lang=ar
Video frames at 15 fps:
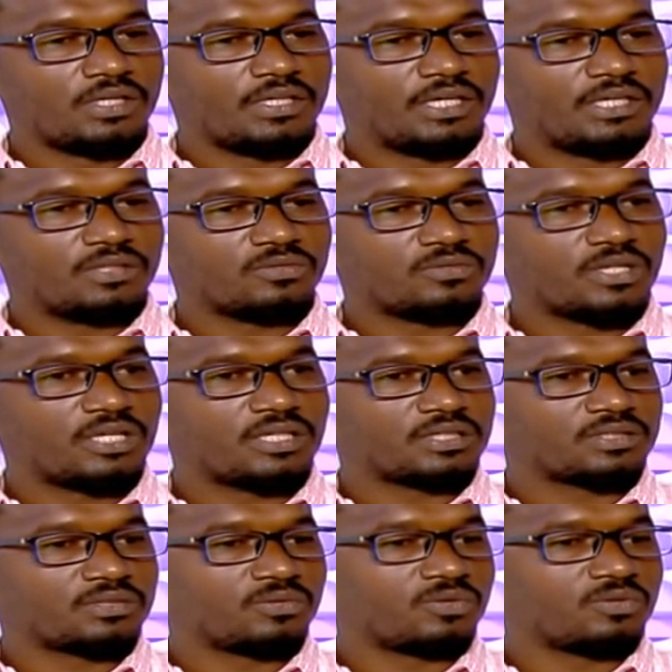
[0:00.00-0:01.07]
يعني هنالك
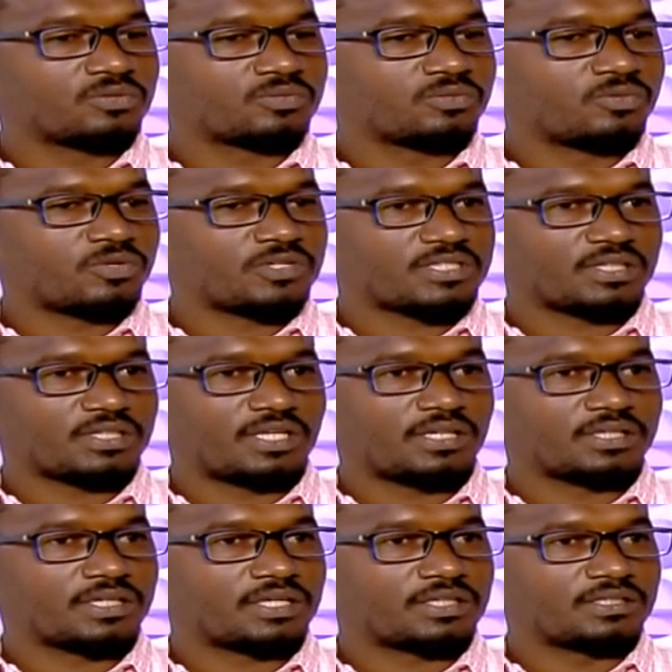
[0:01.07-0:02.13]
ضغوط مورست على
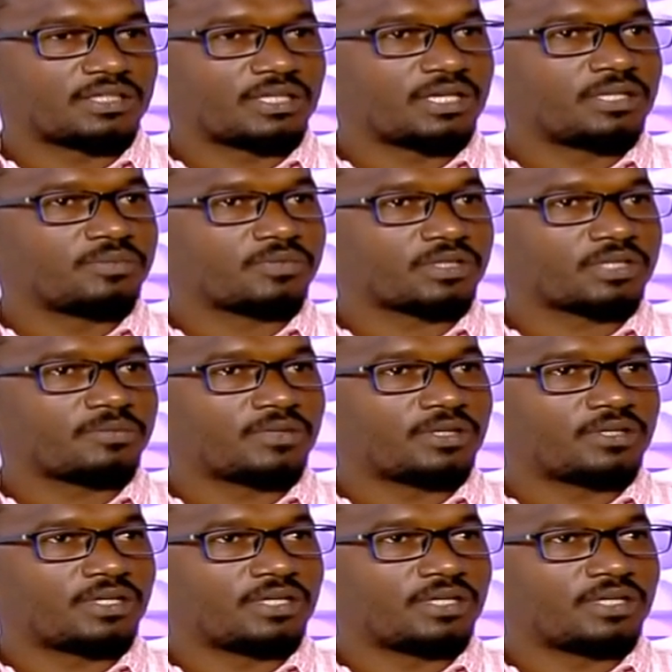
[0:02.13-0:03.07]
الكاردينال من قبل